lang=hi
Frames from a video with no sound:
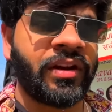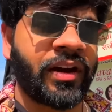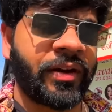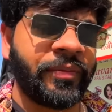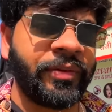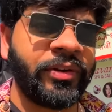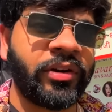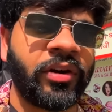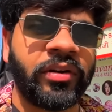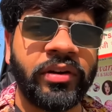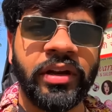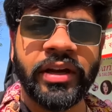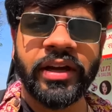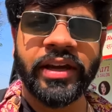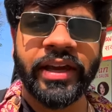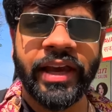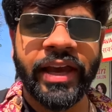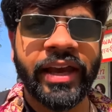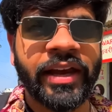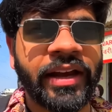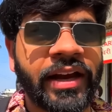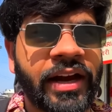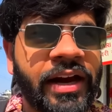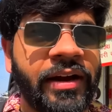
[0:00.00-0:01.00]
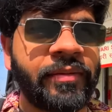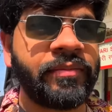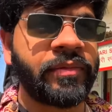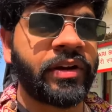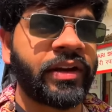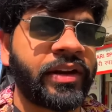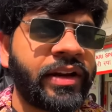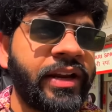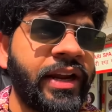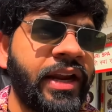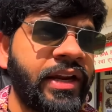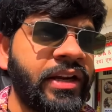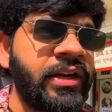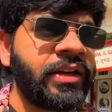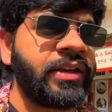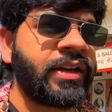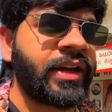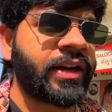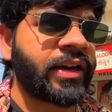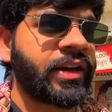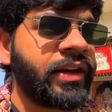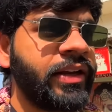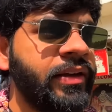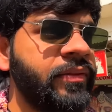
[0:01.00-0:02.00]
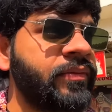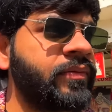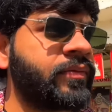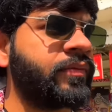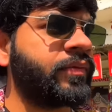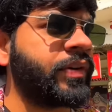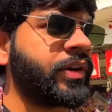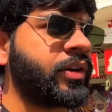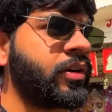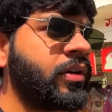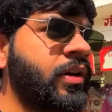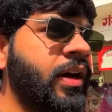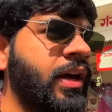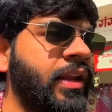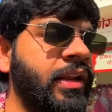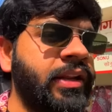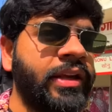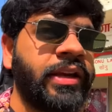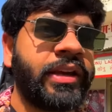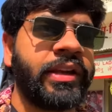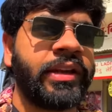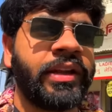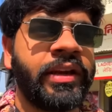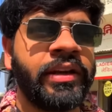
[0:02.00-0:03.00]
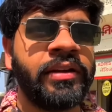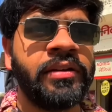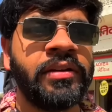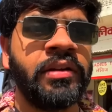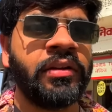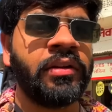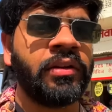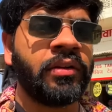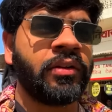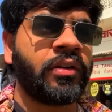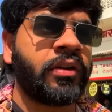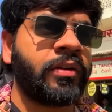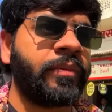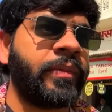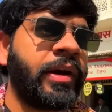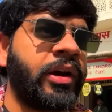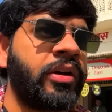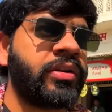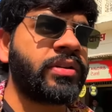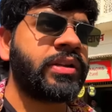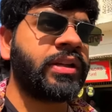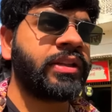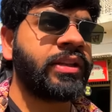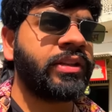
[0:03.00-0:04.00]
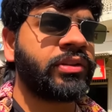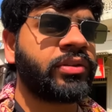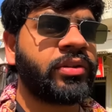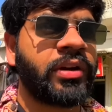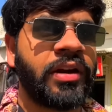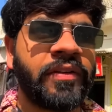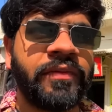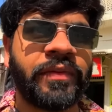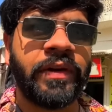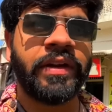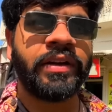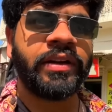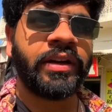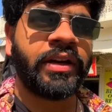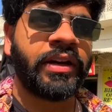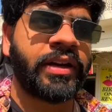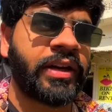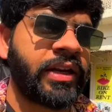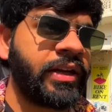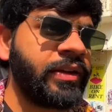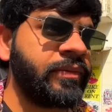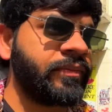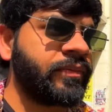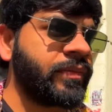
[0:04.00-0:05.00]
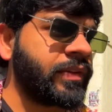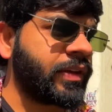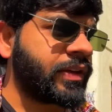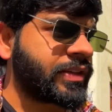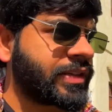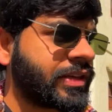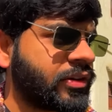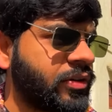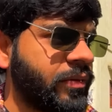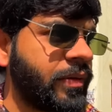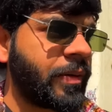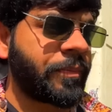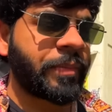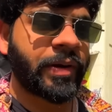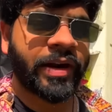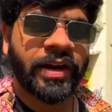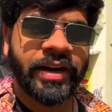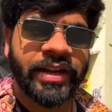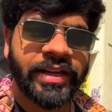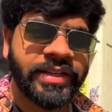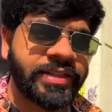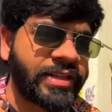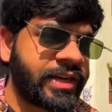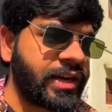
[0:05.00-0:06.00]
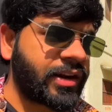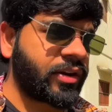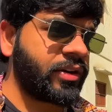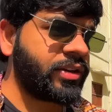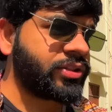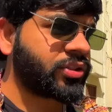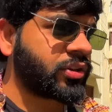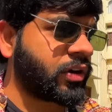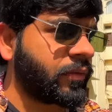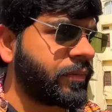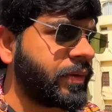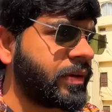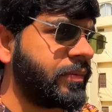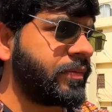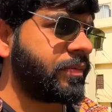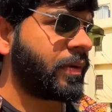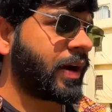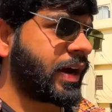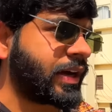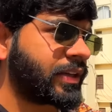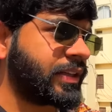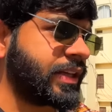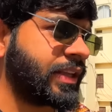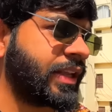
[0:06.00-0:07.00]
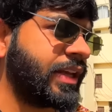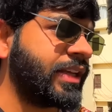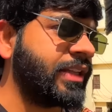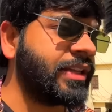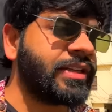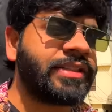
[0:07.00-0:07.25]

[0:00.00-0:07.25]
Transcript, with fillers: अभी रौनक गया है काम करने एडिट करने वीडियो डालने के लिए और मैं और जतिन थोड़ा फन कर रहे हैं इसको मैं पकड़ के चल रहा हूँ शॉपिंग भाग जाता है इधर